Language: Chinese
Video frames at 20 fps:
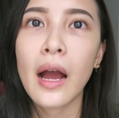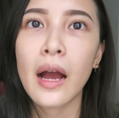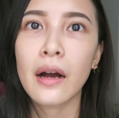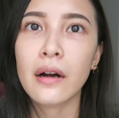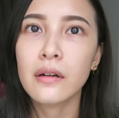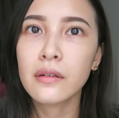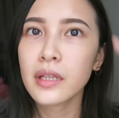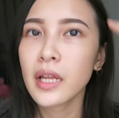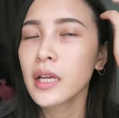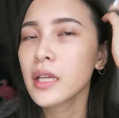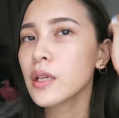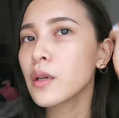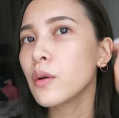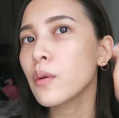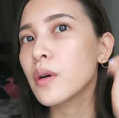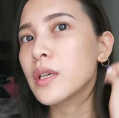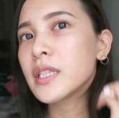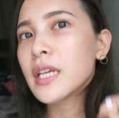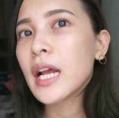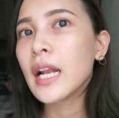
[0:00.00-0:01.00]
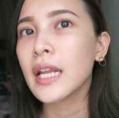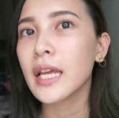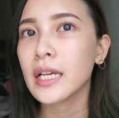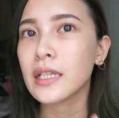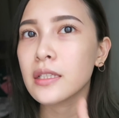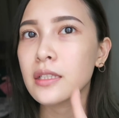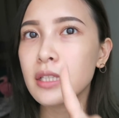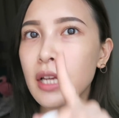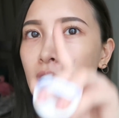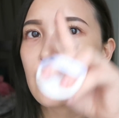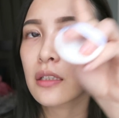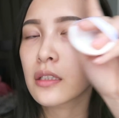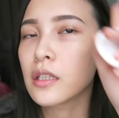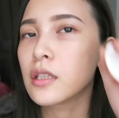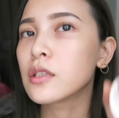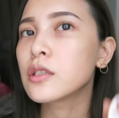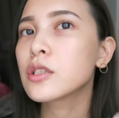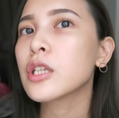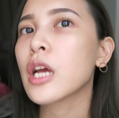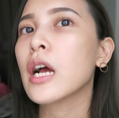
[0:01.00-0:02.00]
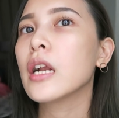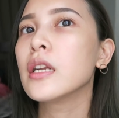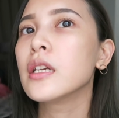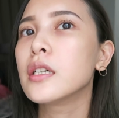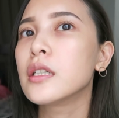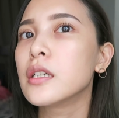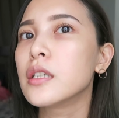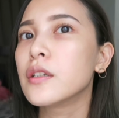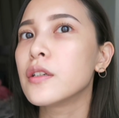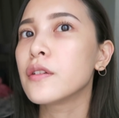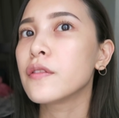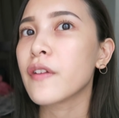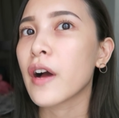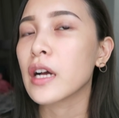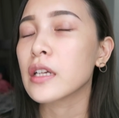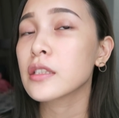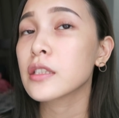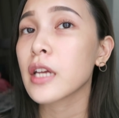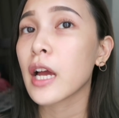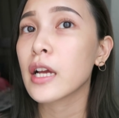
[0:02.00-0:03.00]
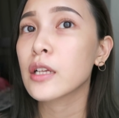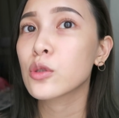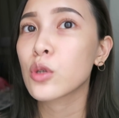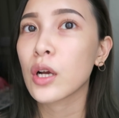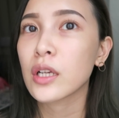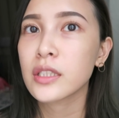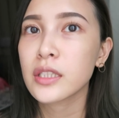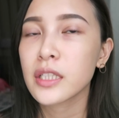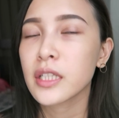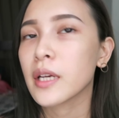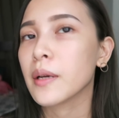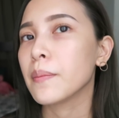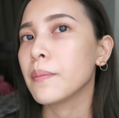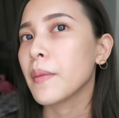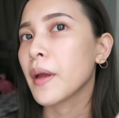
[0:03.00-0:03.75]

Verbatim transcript: 好，那因为我现在脸上呢上了防晒妆前，